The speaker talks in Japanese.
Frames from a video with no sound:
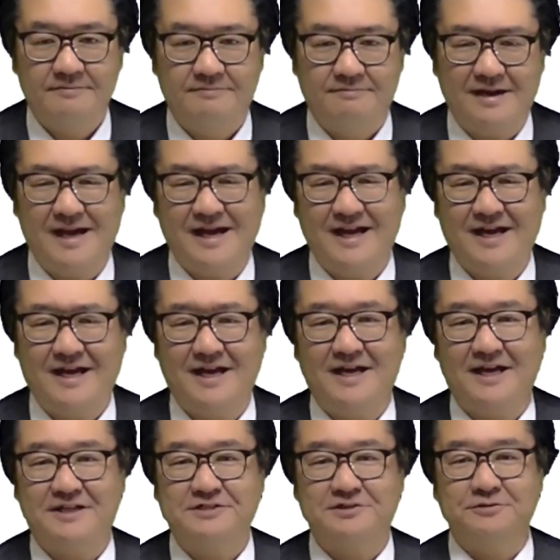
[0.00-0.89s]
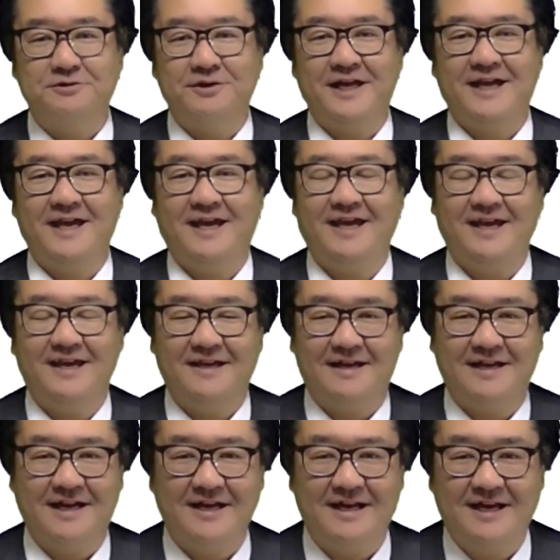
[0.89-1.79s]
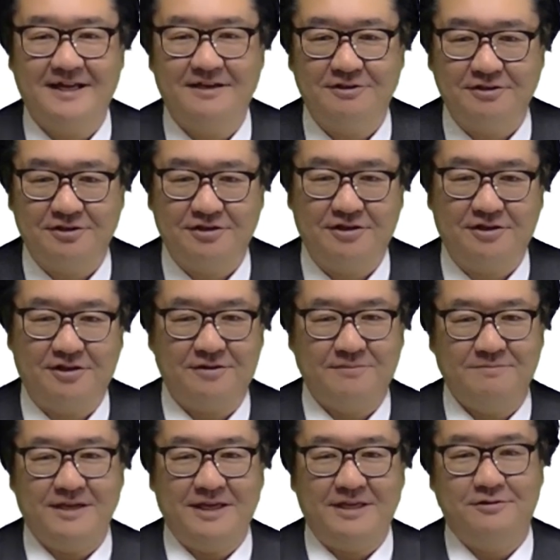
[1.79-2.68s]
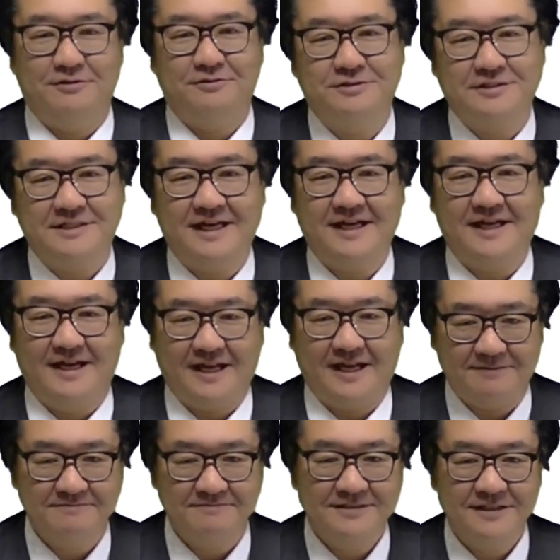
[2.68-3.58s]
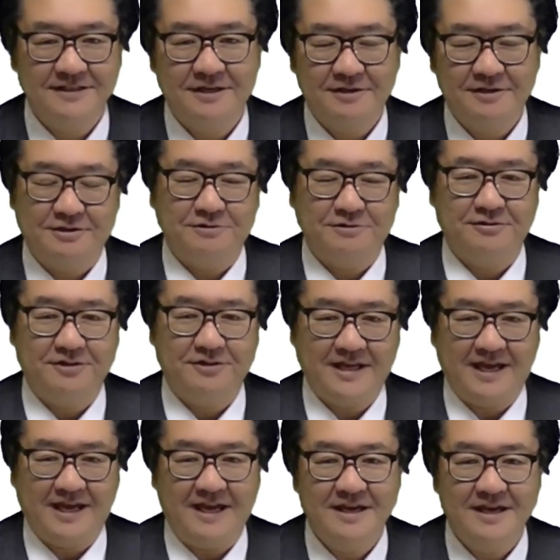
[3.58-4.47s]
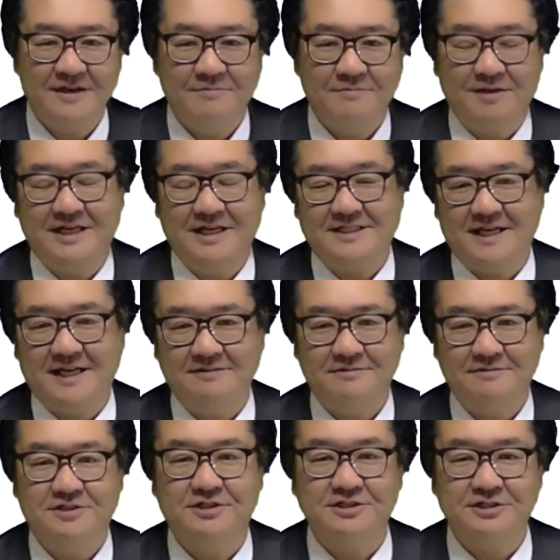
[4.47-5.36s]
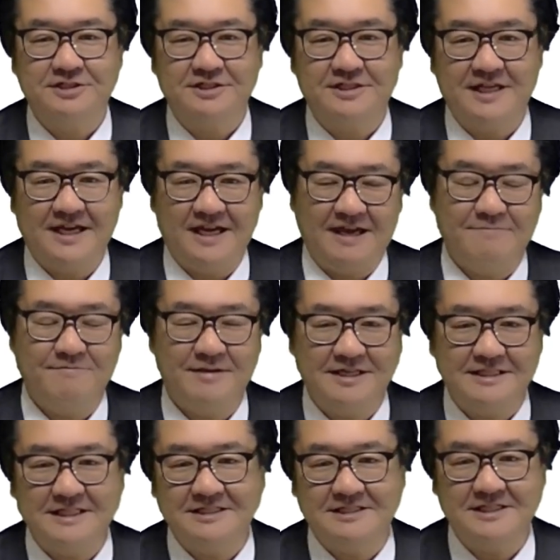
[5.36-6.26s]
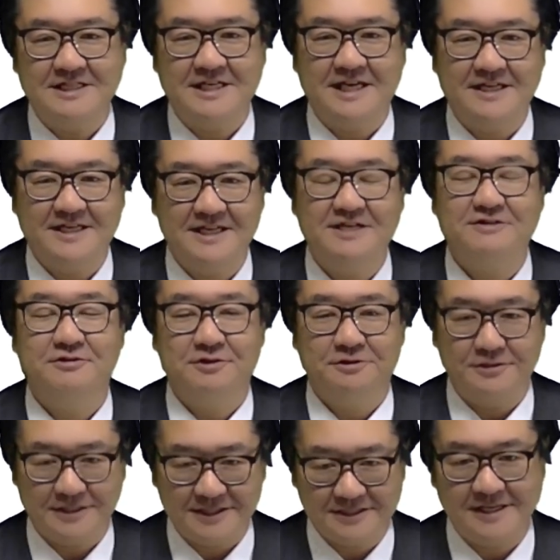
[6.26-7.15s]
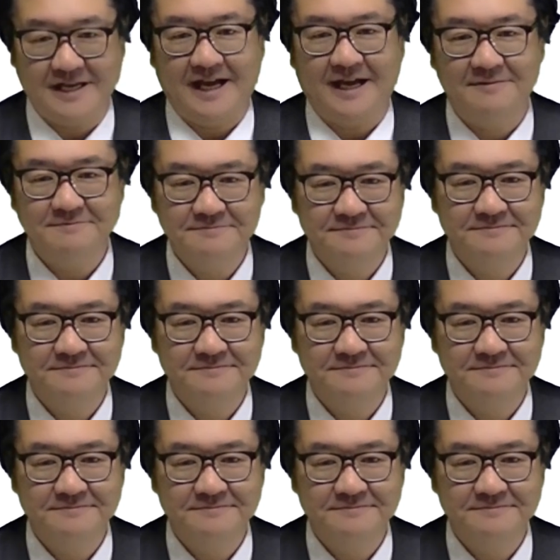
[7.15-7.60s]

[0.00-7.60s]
う。まあ、そこら辺考えると面倒くさいから。ということで、皆さんスーツで面接試験に行くようですが、